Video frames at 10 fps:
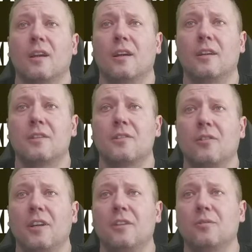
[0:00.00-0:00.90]
E, z
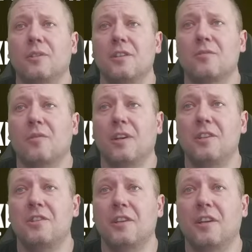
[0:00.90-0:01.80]
kolei tutaj
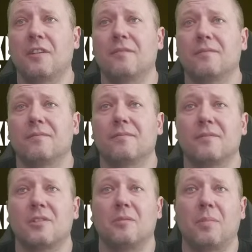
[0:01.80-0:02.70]
słuchajcie,
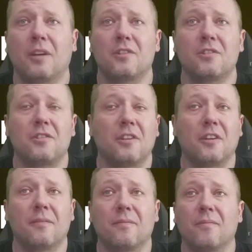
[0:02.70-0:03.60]

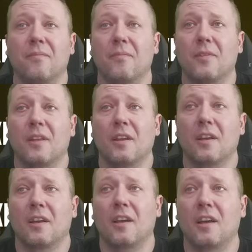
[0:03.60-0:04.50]
zobaczcie,
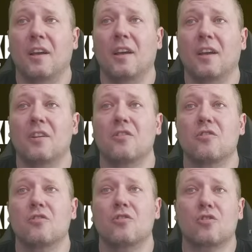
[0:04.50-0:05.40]
e,
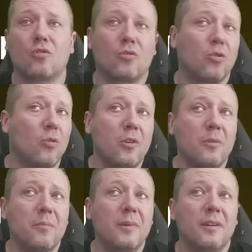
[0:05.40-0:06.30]

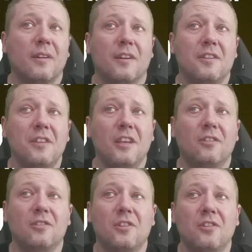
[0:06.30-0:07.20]
szturm
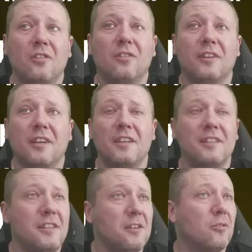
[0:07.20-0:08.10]
niedocenionych
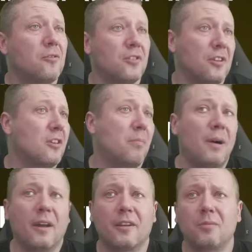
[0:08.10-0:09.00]
ASIC-ów, czyli
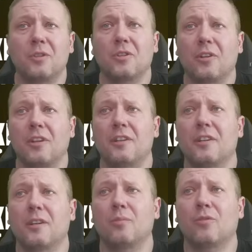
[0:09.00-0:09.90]
koparek do Bitcoina i innych
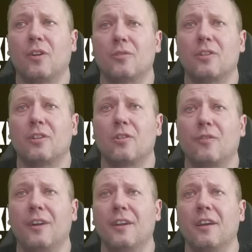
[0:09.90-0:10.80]
kryptowalut
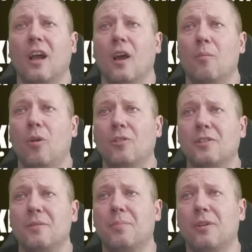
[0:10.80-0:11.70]
dedykowanych.
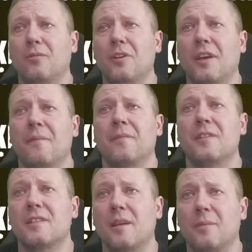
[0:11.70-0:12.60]
Blockstream planuje
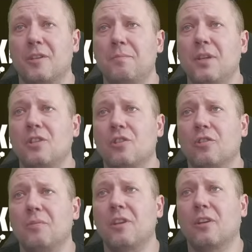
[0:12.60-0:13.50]
zebrać
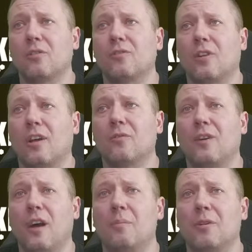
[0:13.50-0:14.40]
50 milionów dolarów,
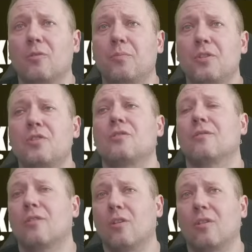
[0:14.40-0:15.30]
aby kupić
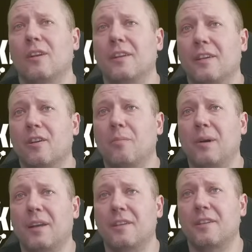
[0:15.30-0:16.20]
kolejne
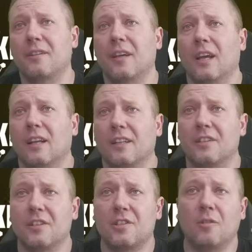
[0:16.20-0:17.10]
koparki.
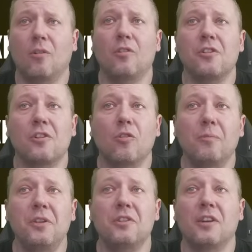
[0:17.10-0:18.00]
Także chcą oni
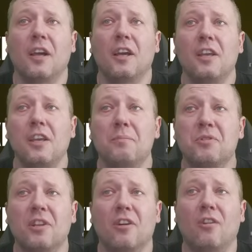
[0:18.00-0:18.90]
kupić i
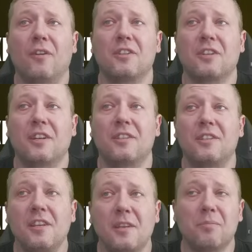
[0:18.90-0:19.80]
przechować
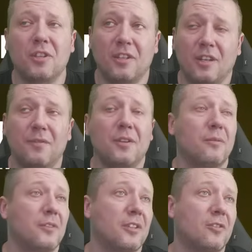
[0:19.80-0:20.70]
ASIC-i przed halvingiem
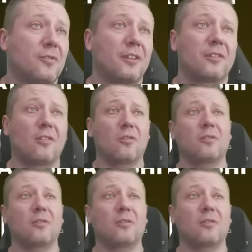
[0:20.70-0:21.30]
24 roku.